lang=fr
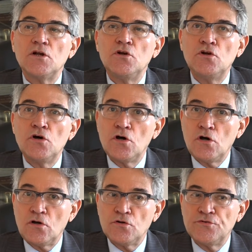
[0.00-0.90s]

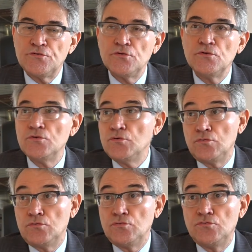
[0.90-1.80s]
lors
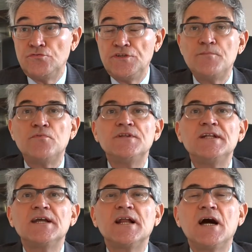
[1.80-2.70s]
du dépôt des
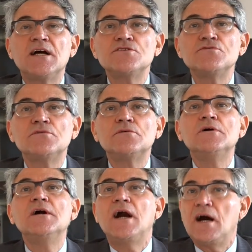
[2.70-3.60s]
déclarations
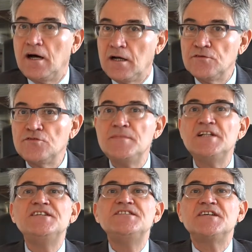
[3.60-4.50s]
en
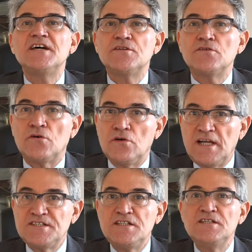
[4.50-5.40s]
2017
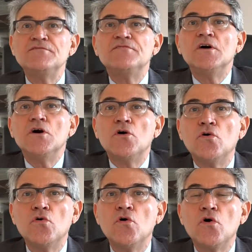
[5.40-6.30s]
relatives
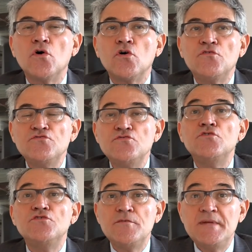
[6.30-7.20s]
aux revenus
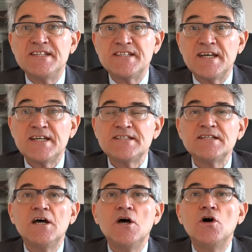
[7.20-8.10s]
de 2016,
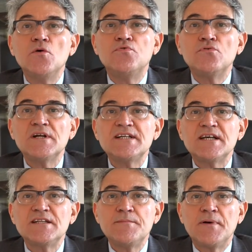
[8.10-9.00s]
pour les
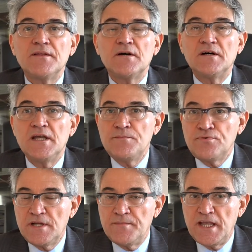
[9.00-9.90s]
indépendants et
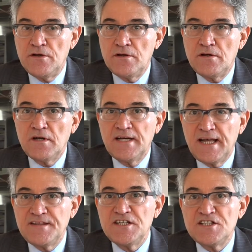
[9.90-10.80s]
pour les bailleurs,
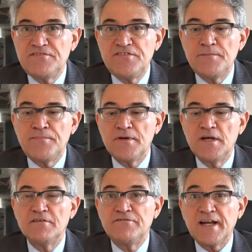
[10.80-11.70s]
la DGFIP
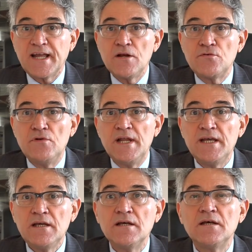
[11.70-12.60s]
va
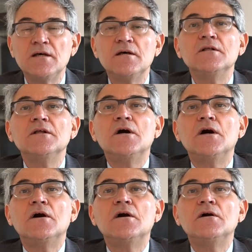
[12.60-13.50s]
calculer
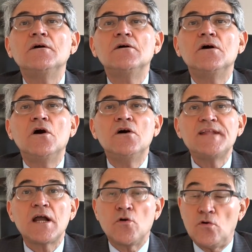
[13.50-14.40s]
euh,
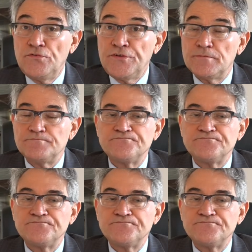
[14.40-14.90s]
un acompte